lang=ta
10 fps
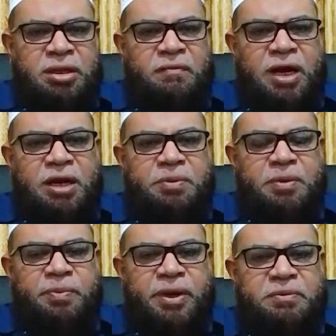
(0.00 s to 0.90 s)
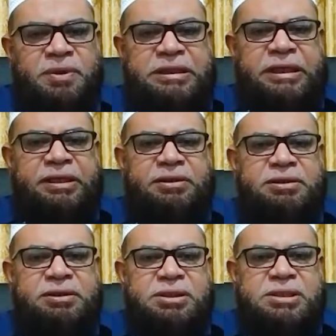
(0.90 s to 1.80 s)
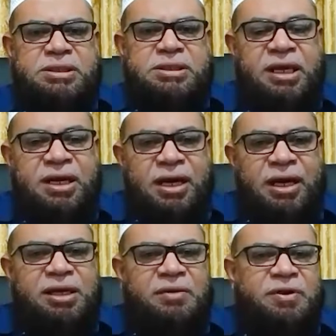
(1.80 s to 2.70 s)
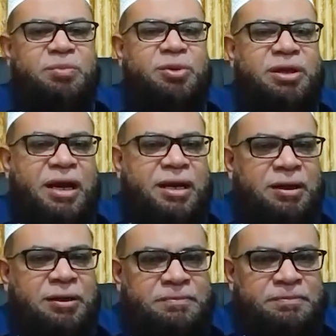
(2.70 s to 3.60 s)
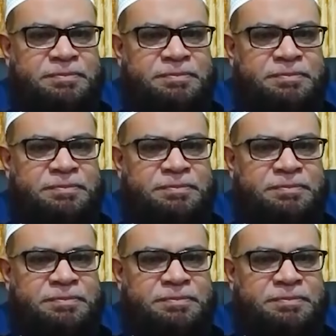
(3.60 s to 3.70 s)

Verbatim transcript: இந்த வாலிப பருவத்தை சீரழிக்க விரும்புகிறார்கள்